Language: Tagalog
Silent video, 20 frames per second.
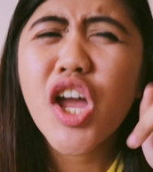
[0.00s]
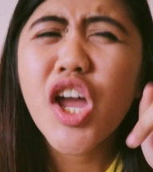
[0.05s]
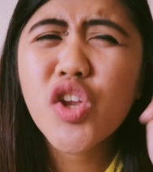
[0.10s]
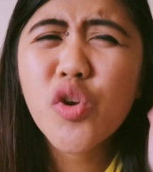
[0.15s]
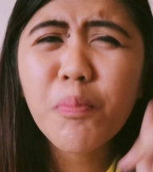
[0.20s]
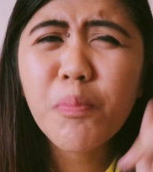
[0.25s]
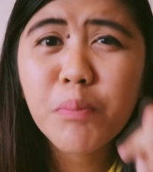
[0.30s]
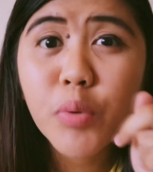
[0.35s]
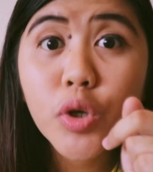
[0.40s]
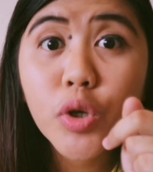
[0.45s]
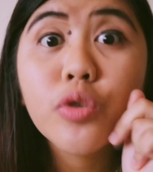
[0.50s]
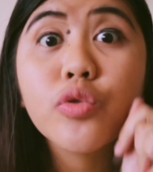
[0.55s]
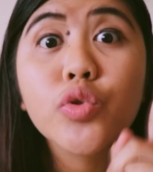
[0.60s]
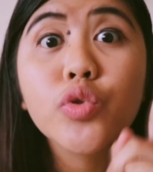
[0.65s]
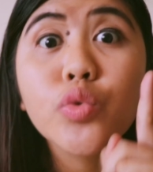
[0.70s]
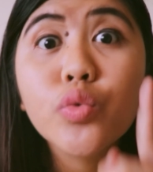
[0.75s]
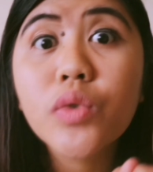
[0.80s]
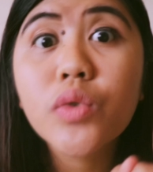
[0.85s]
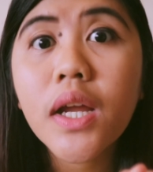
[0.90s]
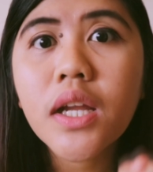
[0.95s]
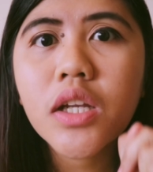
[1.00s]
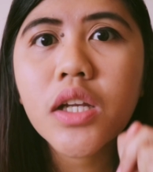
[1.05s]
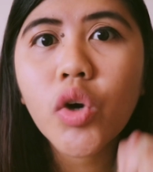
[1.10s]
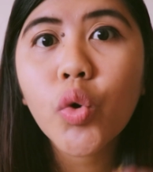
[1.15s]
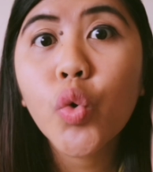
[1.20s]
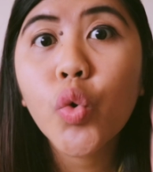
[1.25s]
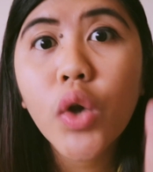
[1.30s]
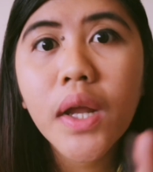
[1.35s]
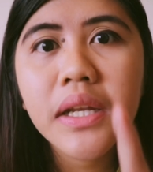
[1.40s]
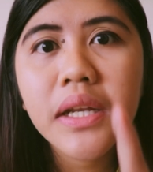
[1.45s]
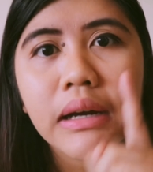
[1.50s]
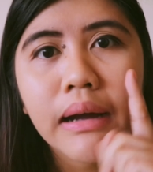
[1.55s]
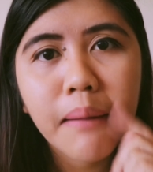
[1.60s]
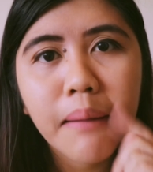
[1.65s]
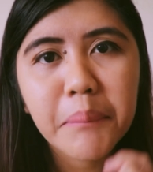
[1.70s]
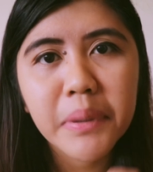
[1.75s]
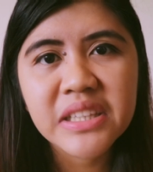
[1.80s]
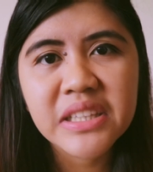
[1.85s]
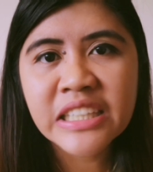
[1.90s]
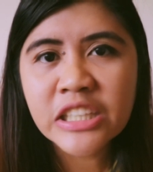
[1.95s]
Yun po yung tunay na kulay ng
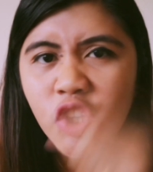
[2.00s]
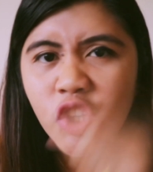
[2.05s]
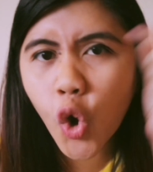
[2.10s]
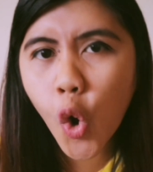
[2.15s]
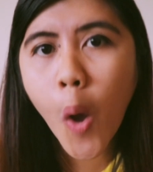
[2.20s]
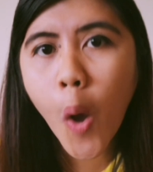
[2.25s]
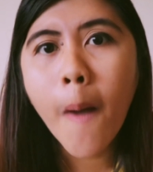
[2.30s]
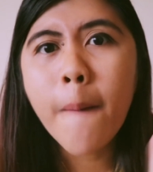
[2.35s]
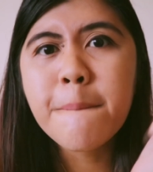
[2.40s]
kapatid ko.